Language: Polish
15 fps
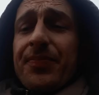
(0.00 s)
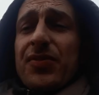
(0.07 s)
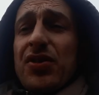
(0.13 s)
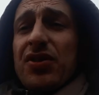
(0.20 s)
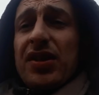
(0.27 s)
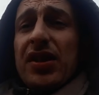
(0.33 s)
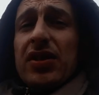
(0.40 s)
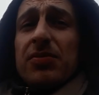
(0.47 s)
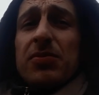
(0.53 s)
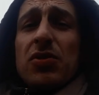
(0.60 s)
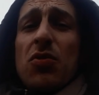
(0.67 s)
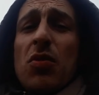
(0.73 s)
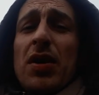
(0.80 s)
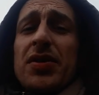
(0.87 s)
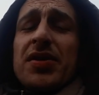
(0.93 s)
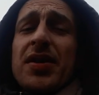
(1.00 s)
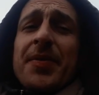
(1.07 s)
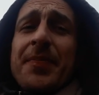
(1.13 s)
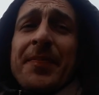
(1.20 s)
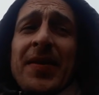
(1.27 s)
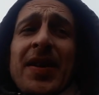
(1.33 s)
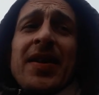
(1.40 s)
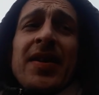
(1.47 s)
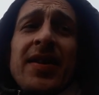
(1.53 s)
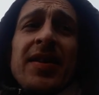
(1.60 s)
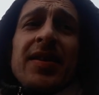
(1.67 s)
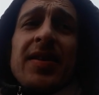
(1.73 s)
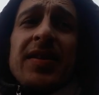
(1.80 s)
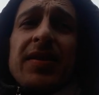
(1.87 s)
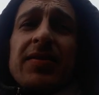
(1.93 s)
dzisiaj rano było ładnie,
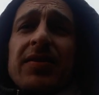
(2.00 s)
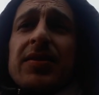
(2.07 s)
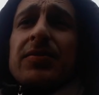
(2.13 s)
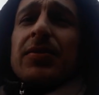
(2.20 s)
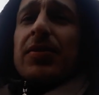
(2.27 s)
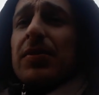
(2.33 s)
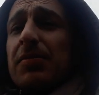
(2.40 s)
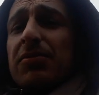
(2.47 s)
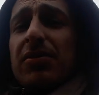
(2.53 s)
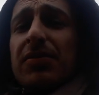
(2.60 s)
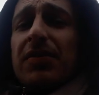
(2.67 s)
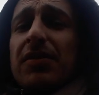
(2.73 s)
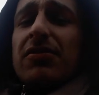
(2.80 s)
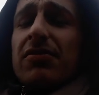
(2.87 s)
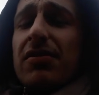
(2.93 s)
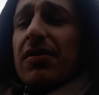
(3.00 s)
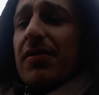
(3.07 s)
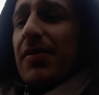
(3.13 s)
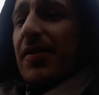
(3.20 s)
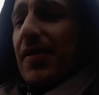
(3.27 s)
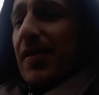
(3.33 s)
także skłoniłem się do wyjścia.